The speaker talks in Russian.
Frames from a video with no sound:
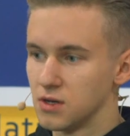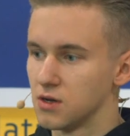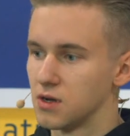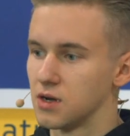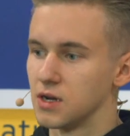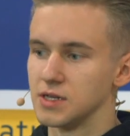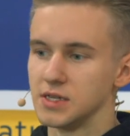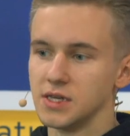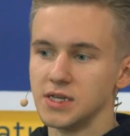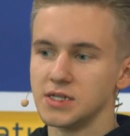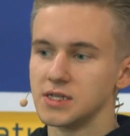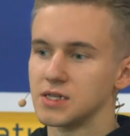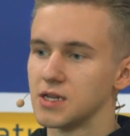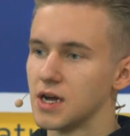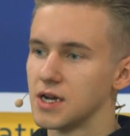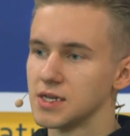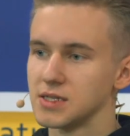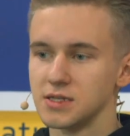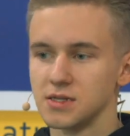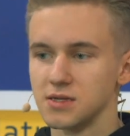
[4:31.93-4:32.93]
А, есть
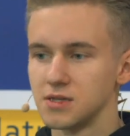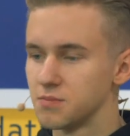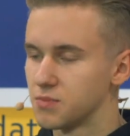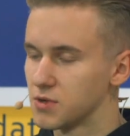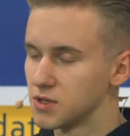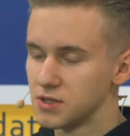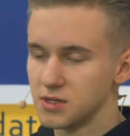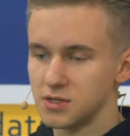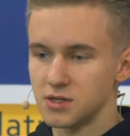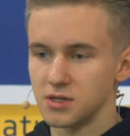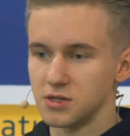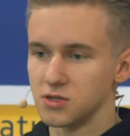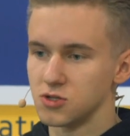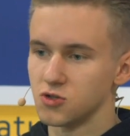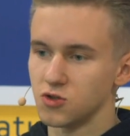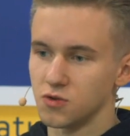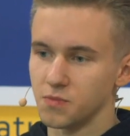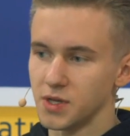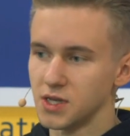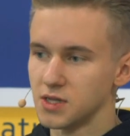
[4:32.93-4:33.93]
разные дополнительные
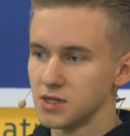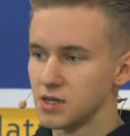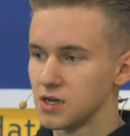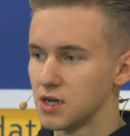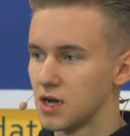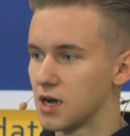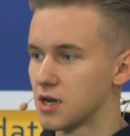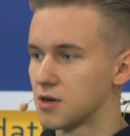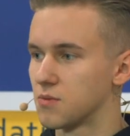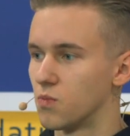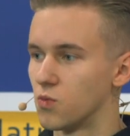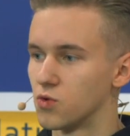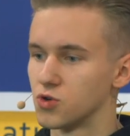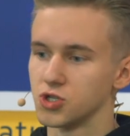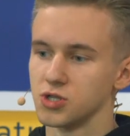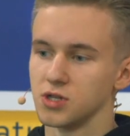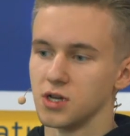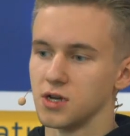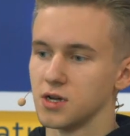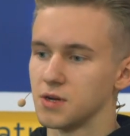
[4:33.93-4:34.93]
инструменты, как
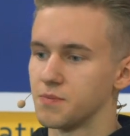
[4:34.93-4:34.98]
можно,